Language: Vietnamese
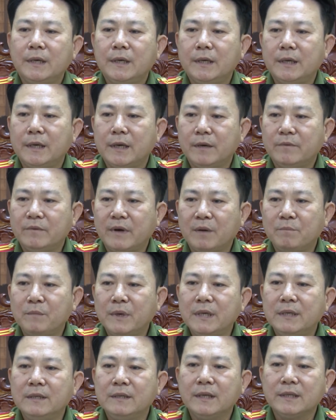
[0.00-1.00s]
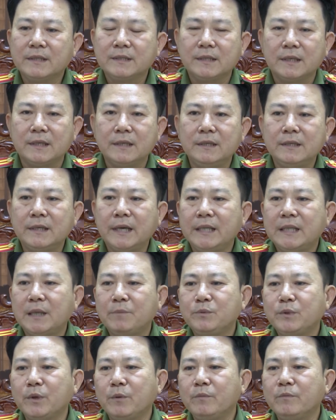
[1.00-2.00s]
thì văn minh lịch sự khi tiếp
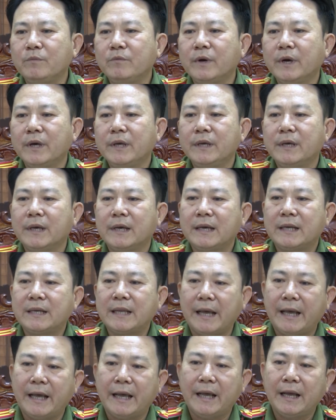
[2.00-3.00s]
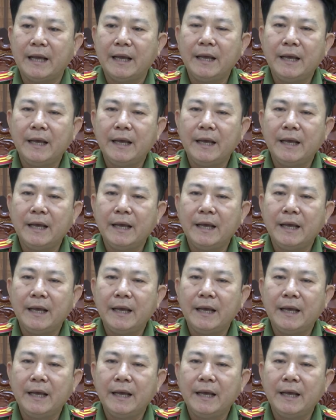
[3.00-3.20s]
xúc với khách hàng